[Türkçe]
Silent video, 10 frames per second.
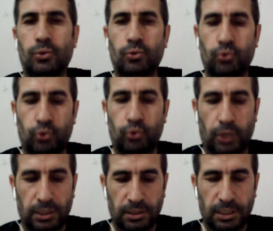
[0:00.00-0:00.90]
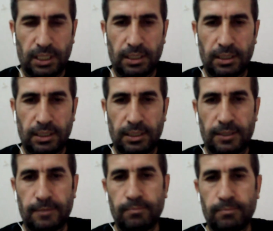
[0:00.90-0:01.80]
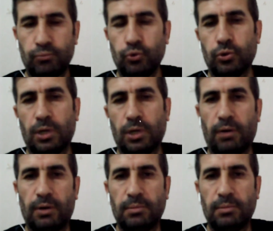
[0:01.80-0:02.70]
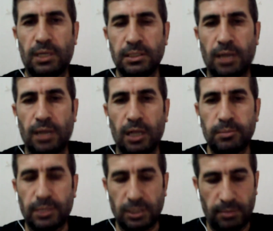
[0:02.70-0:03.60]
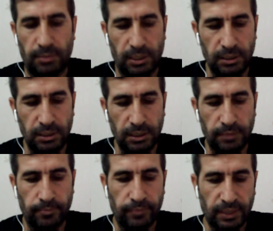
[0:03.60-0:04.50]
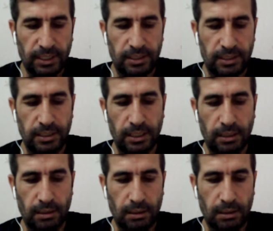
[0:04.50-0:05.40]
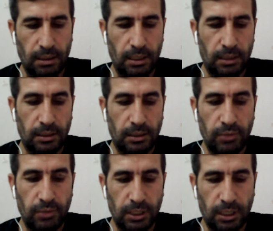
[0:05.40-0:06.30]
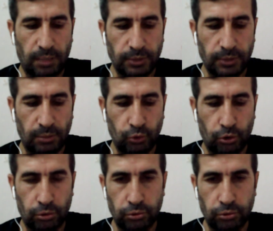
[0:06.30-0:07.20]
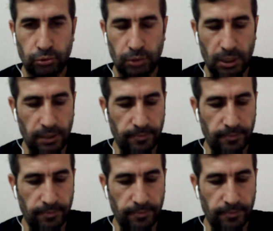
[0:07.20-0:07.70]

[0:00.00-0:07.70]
Kur'an'ın e, bu kavramlarının alt basamağını yine tevhidi kapsam doğrultusunda